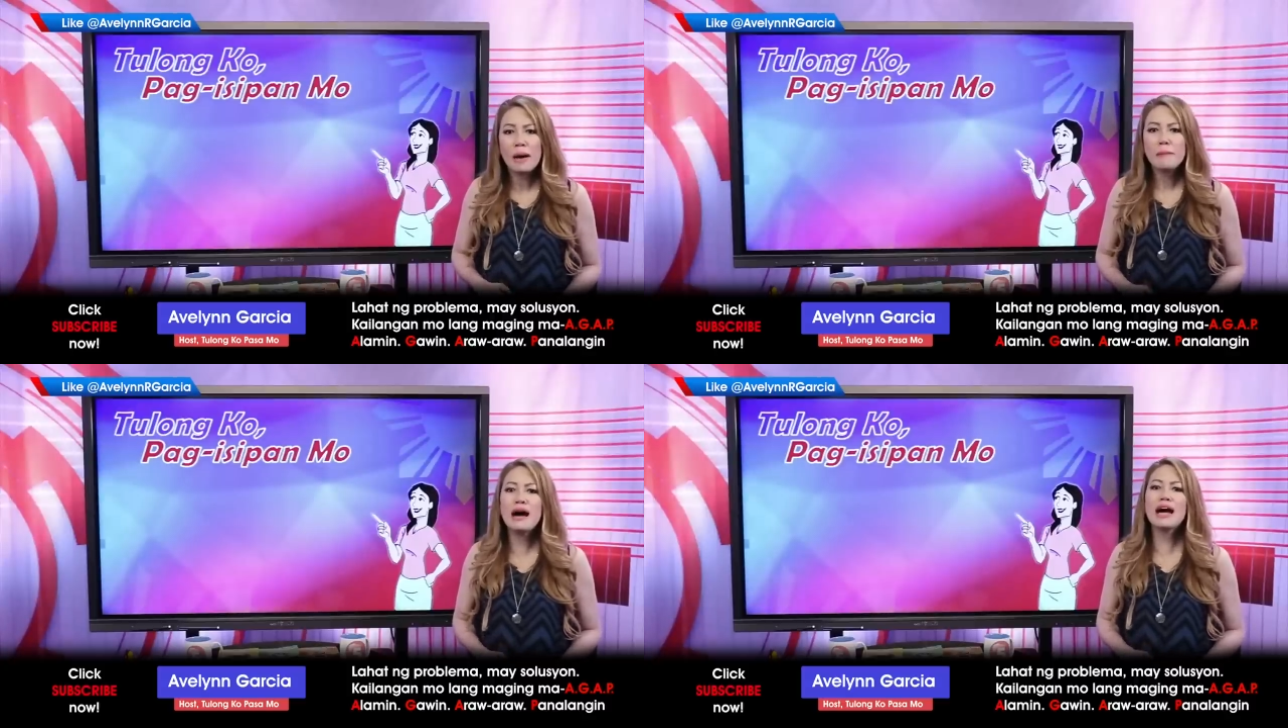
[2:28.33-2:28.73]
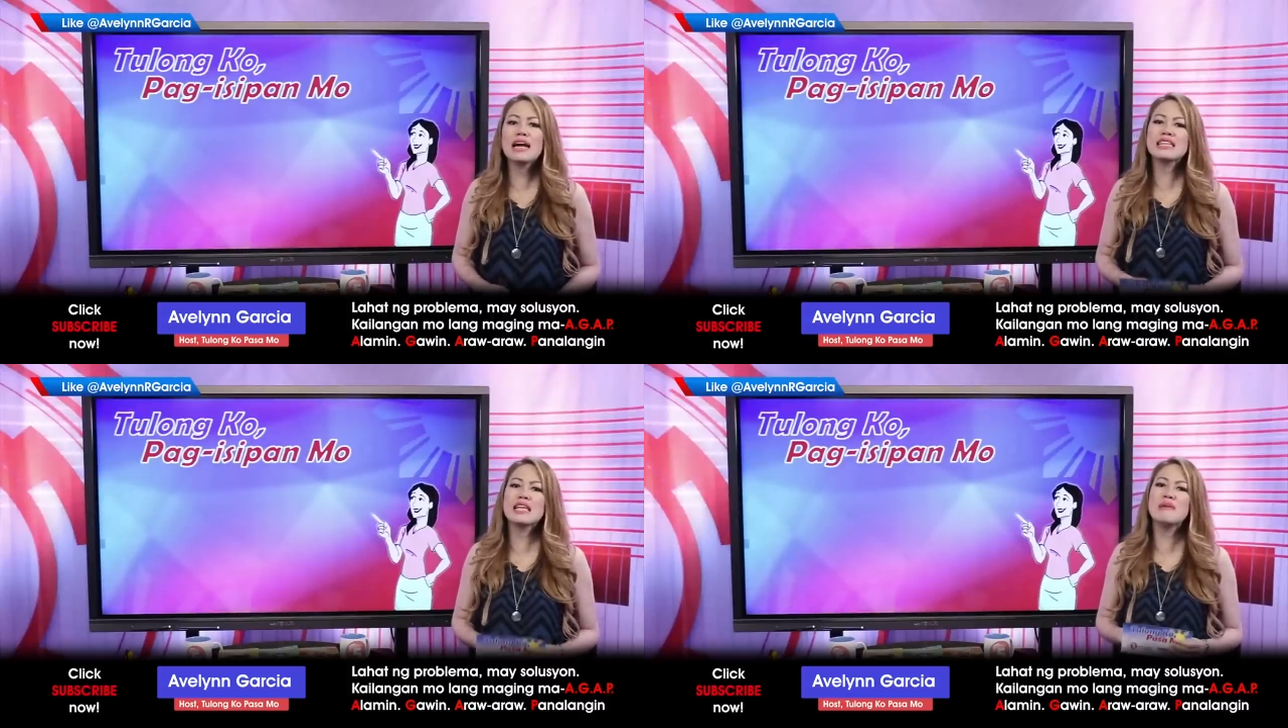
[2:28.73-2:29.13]

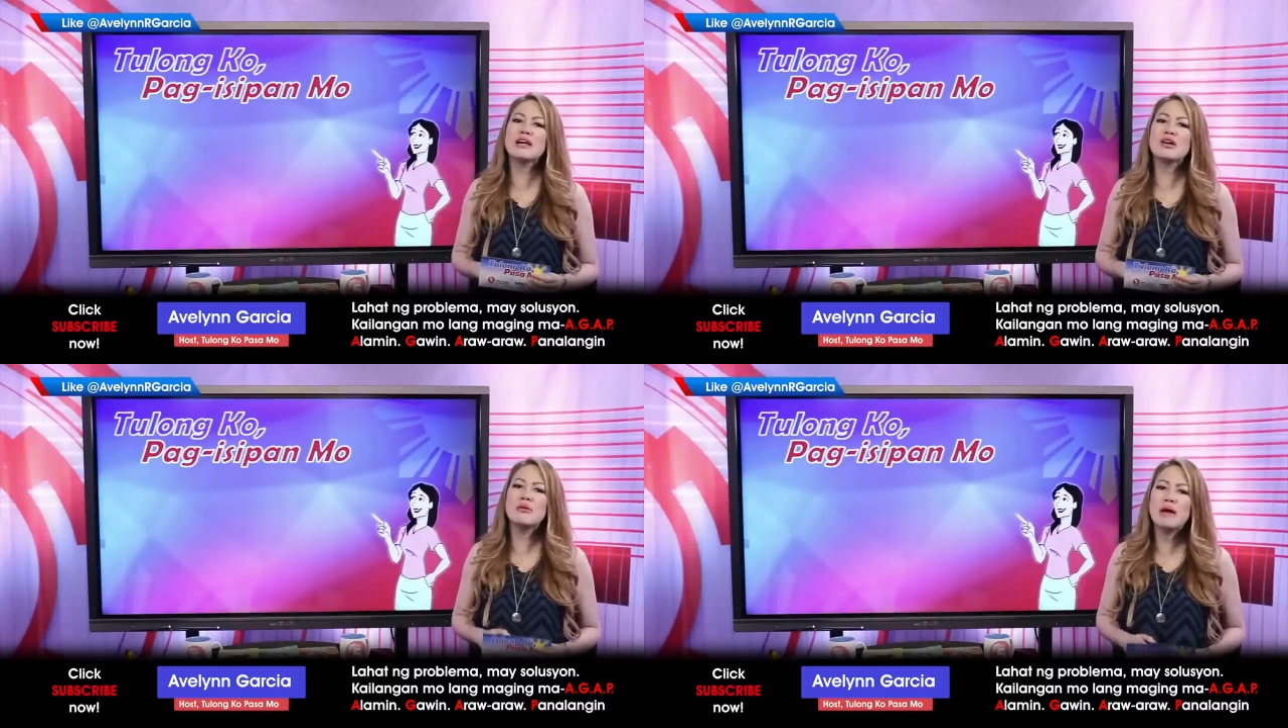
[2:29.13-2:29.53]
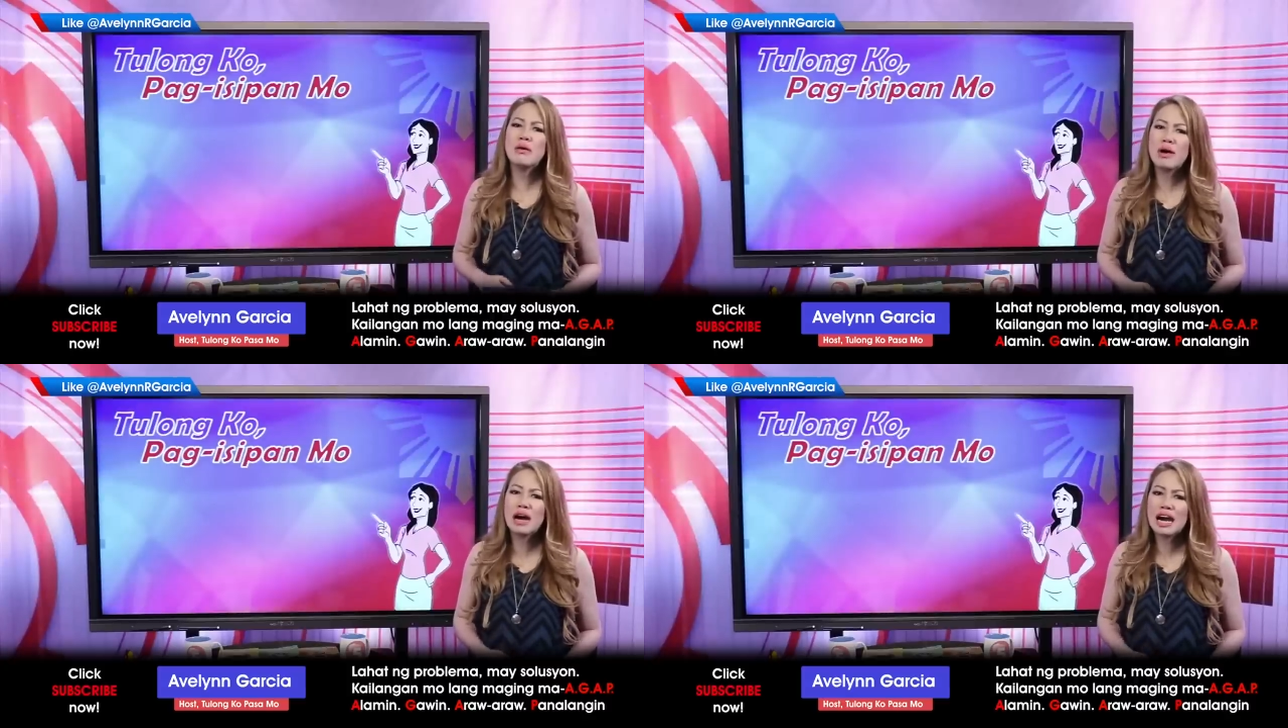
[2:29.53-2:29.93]
bakit naman
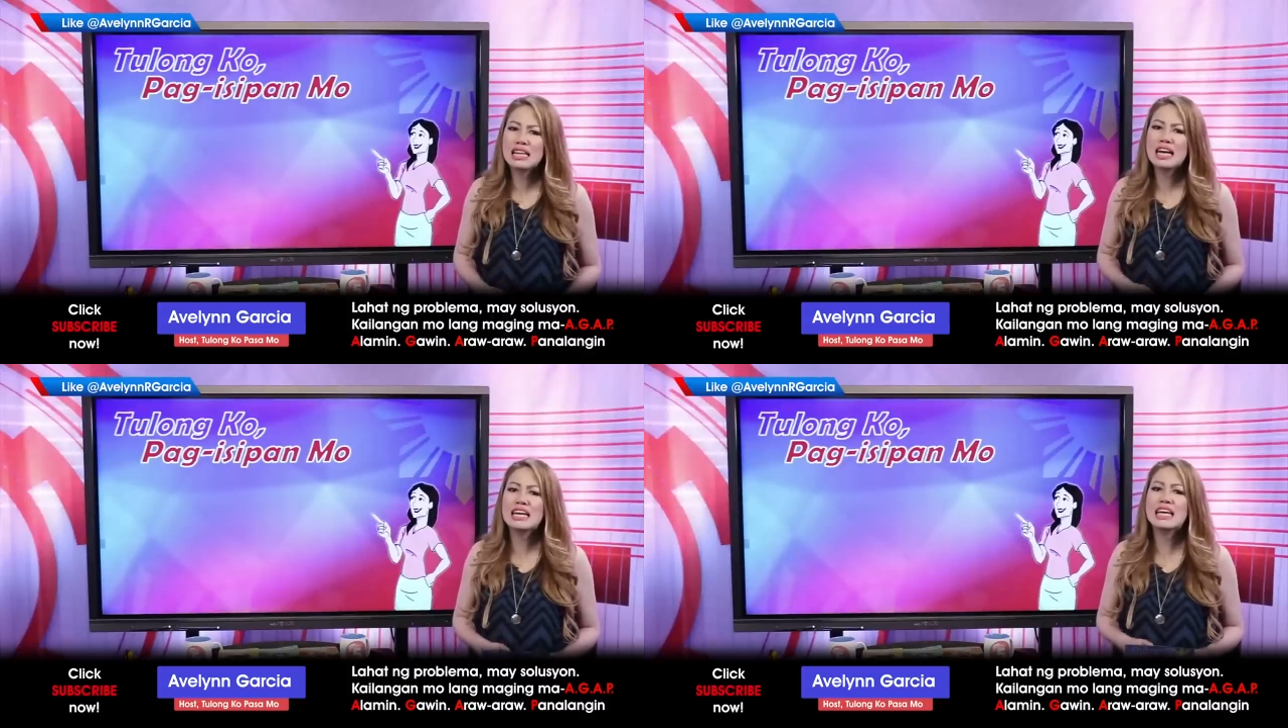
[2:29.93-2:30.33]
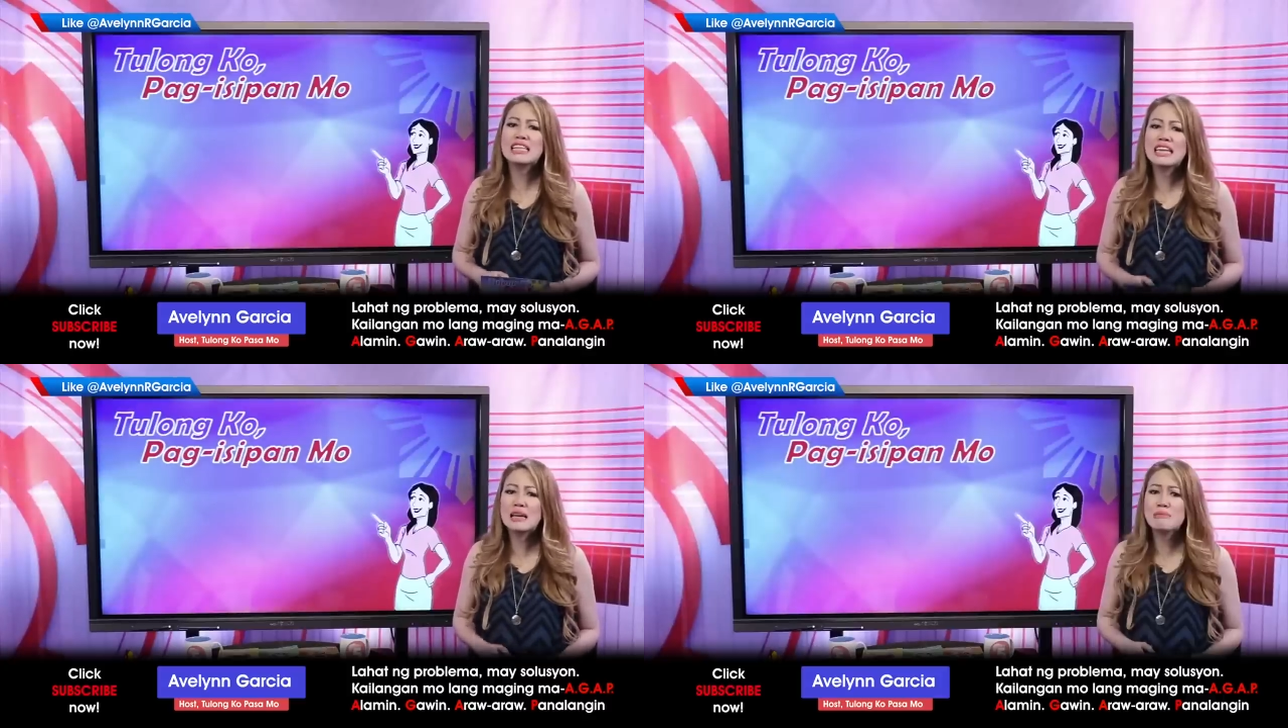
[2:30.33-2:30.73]
gumawa ka ng hindi